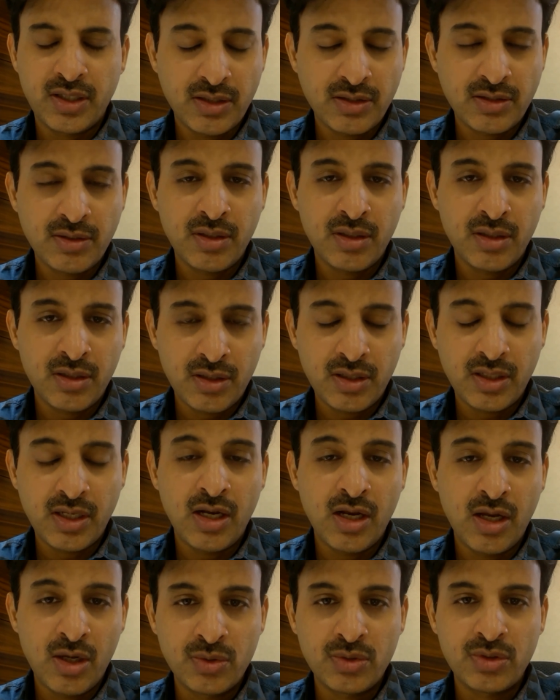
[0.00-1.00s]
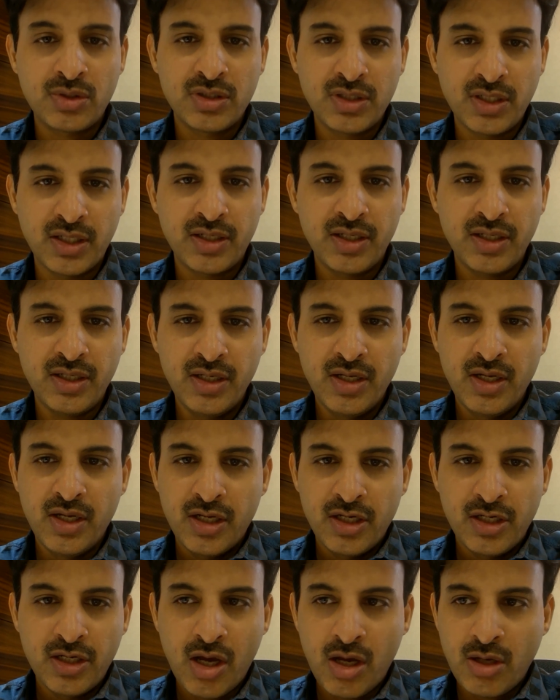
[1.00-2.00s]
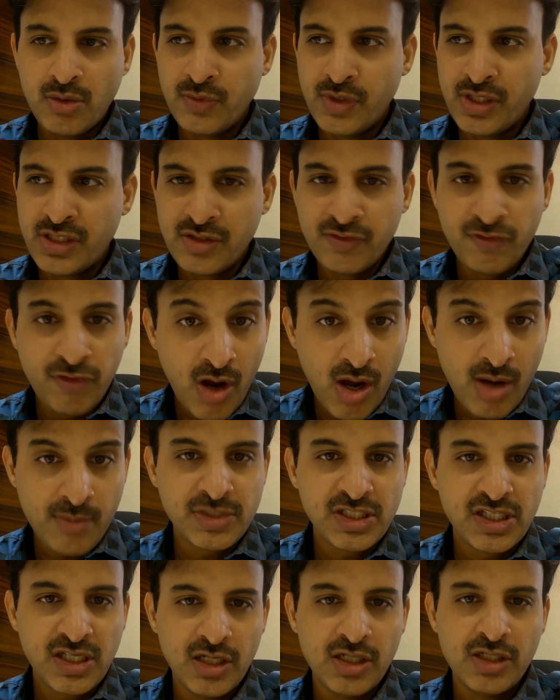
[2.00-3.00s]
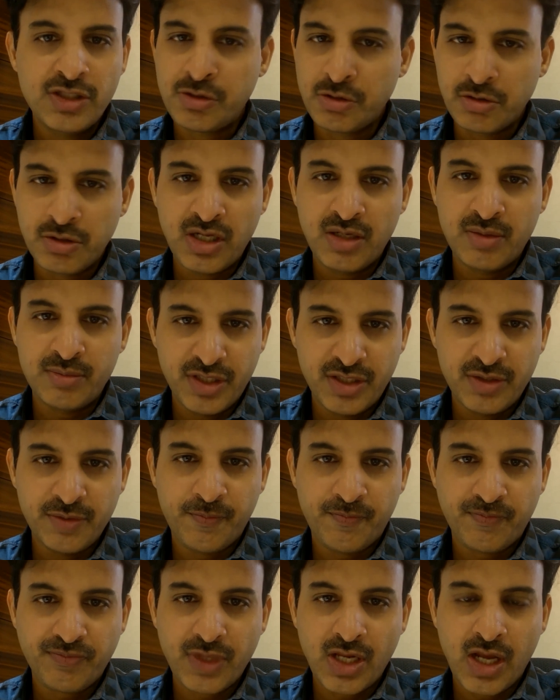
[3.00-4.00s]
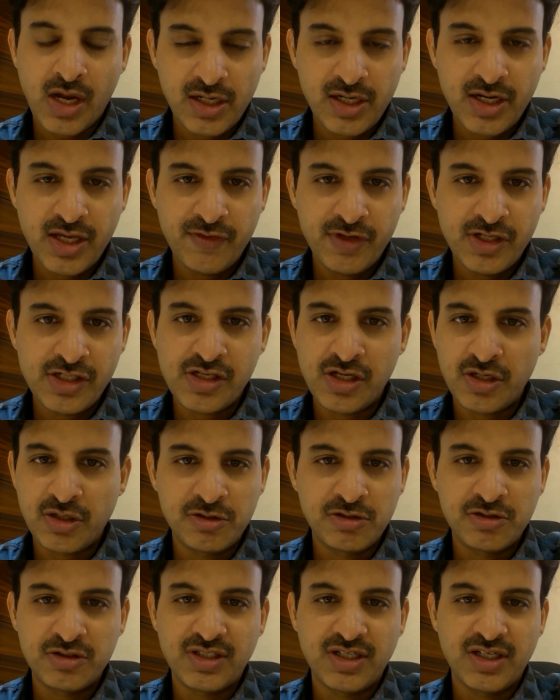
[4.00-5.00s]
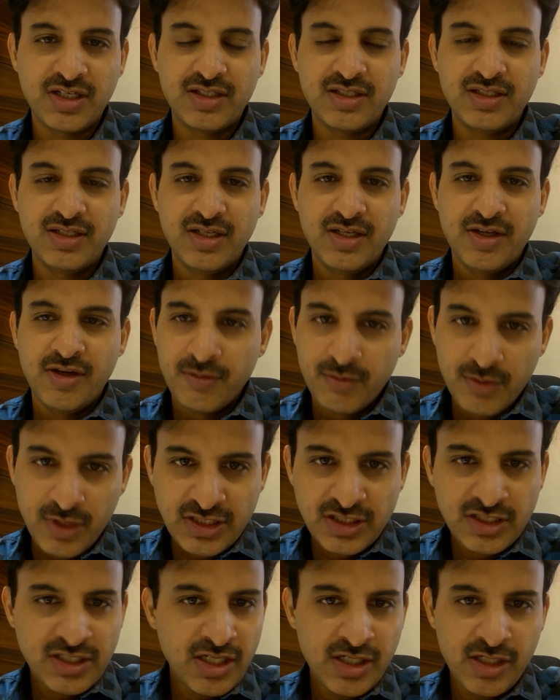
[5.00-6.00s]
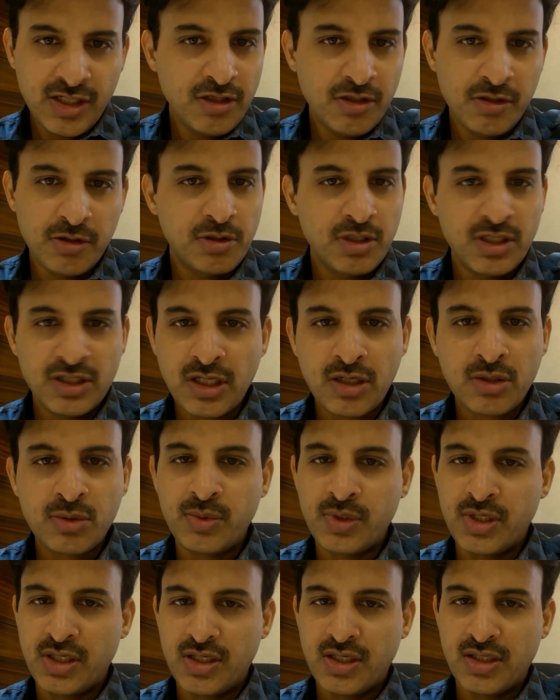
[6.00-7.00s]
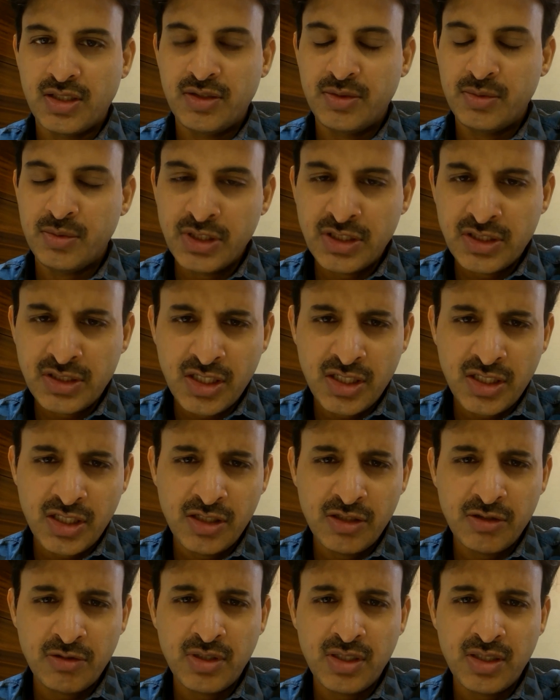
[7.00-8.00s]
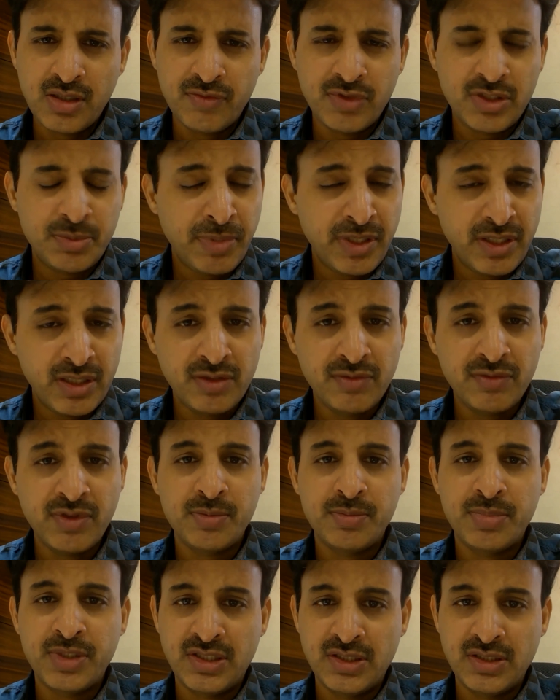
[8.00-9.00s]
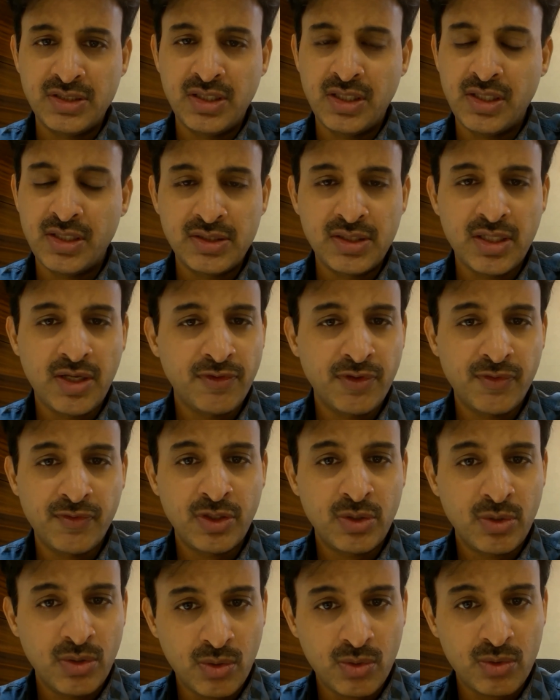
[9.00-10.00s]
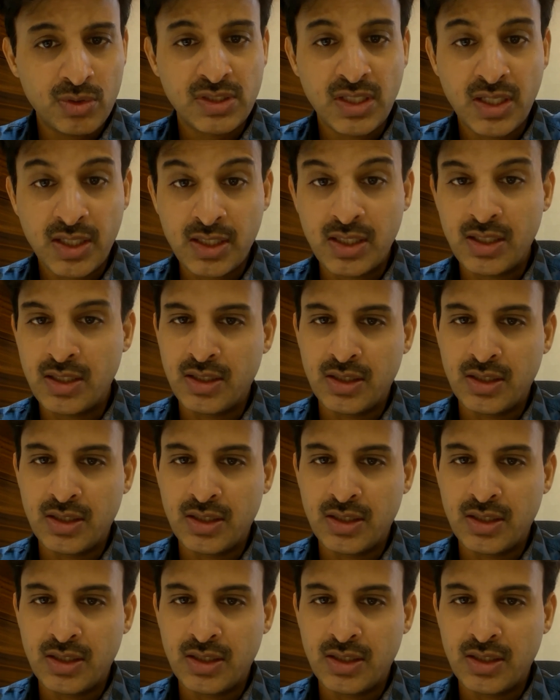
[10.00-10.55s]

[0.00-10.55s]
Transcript: ఎంత ఎలా ఉంటుందంటే నాన్ వెజ్ ఫామ్స్కి వెళ్ళి చూడాలి మీరు అక్కడ ఏమేం జరుగుతుందనేది వెజిటేరియన్లో కూడా తక్కువేం కాదండి వెజిటేరియన్లో కూడా విపరీతమైన పెస్టిసైడ్స్ అవి ఇవి కూడా ఒక్కోసారి